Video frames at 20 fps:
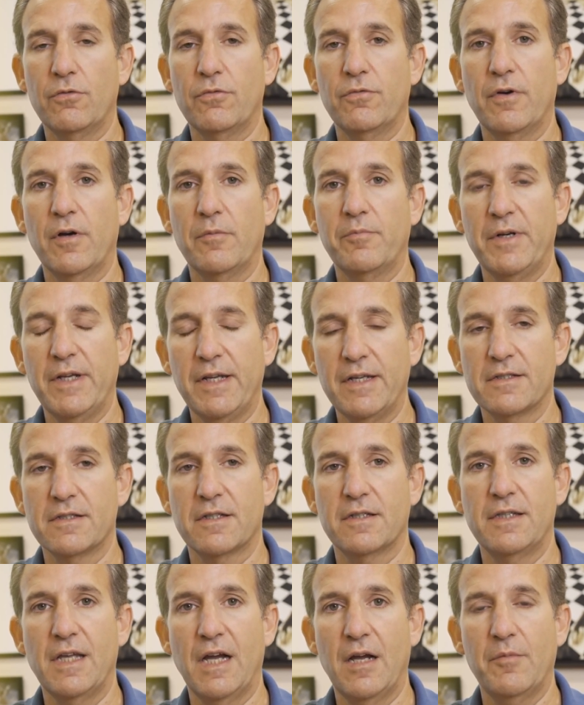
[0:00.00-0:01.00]
فبليز
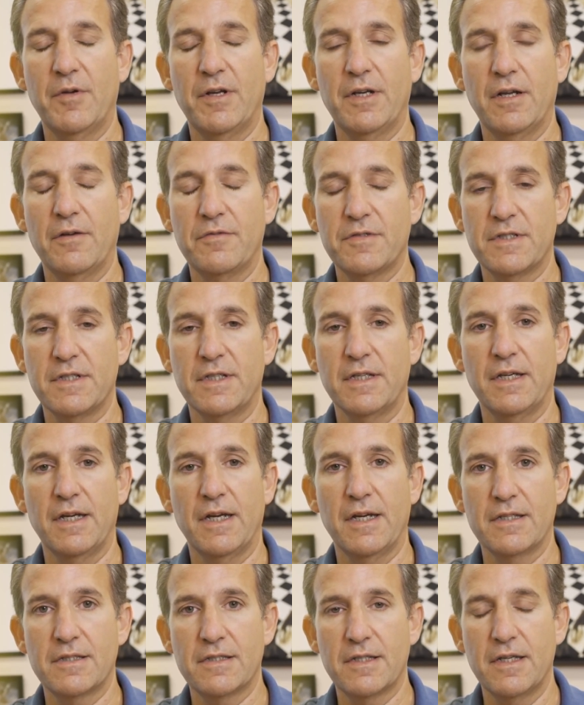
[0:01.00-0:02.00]
الدعم النفسي
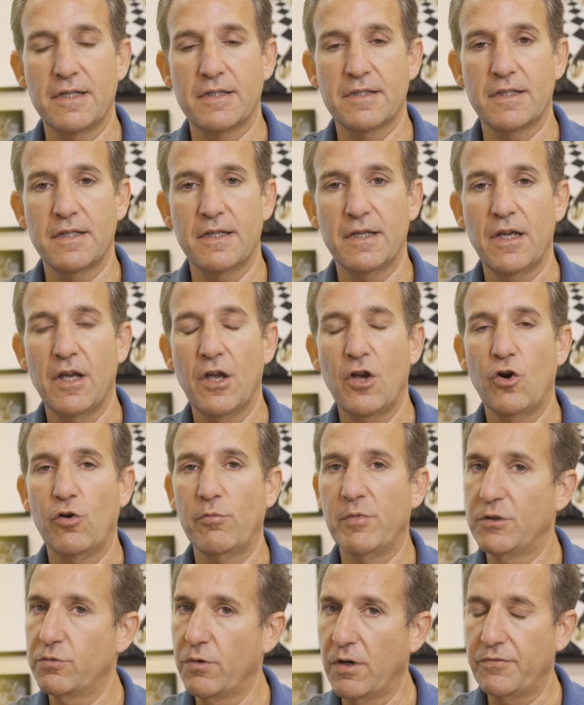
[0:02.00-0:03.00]
أساسي
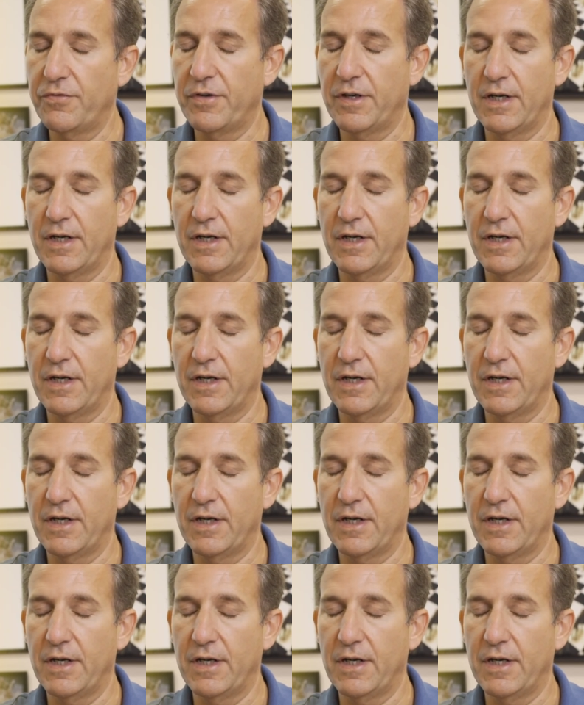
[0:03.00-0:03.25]
ومتوفر